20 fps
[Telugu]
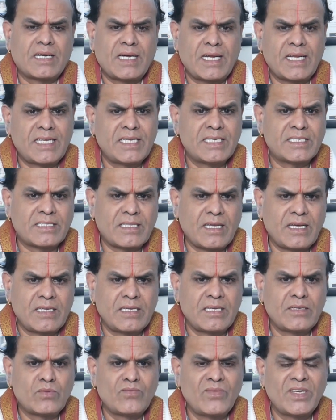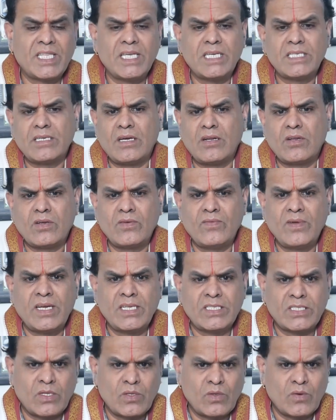కలిగిస్తాయి విదేశాలకు
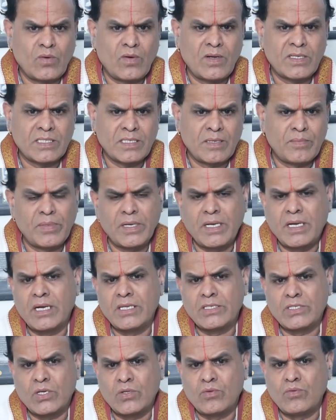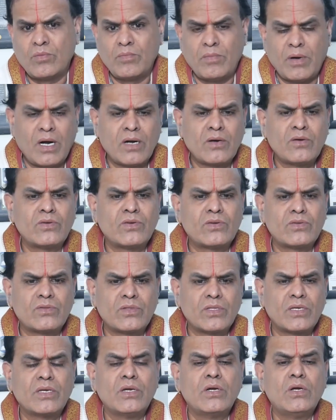వెళ్ళి చదువుకోవాల్సిన పిల్లల చదువు
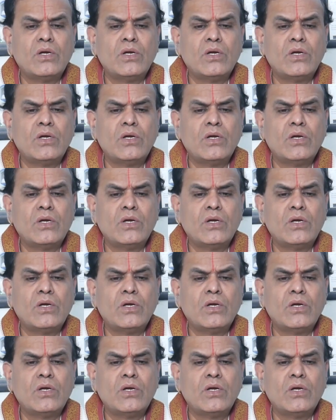బాగుంటుంది